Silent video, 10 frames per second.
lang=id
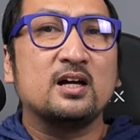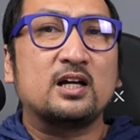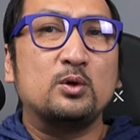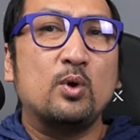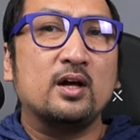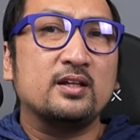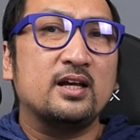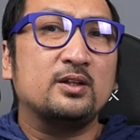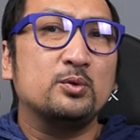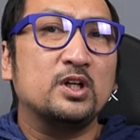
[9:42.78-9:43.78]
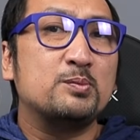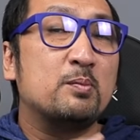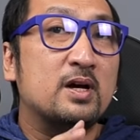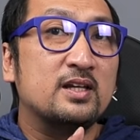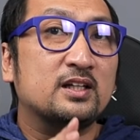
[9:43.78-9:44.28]
keduanya itu
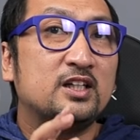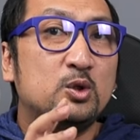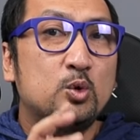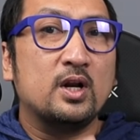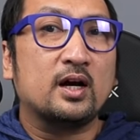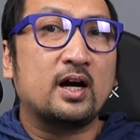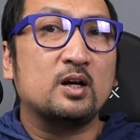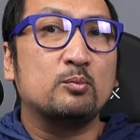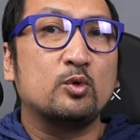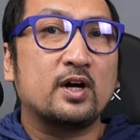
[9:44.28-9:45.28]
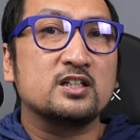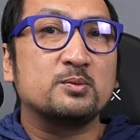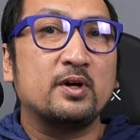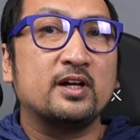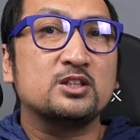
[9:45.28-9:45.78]
lebih banyak digunakan bukan
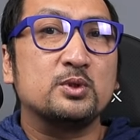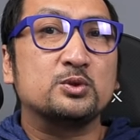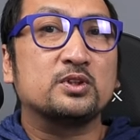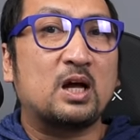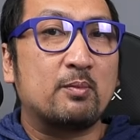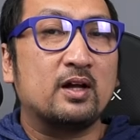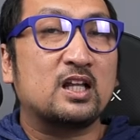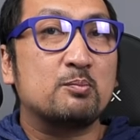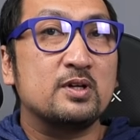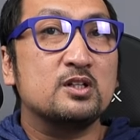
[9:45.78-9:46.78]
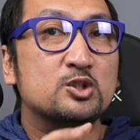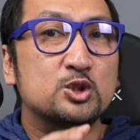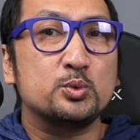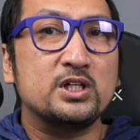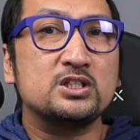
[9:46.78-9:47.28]
sebagai switch utama tapi
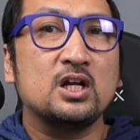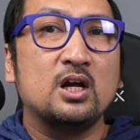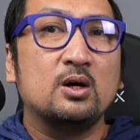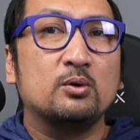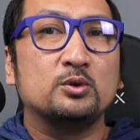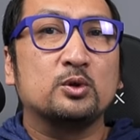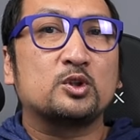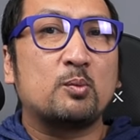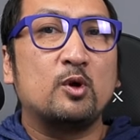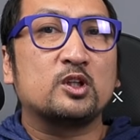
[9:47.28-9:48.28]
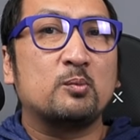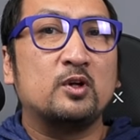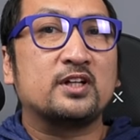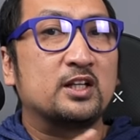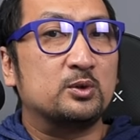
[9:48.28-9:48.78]
switch untuk
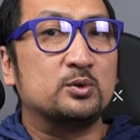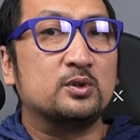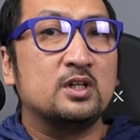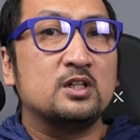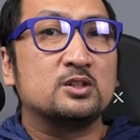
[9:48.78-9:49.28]
tombol-tombol tertentu,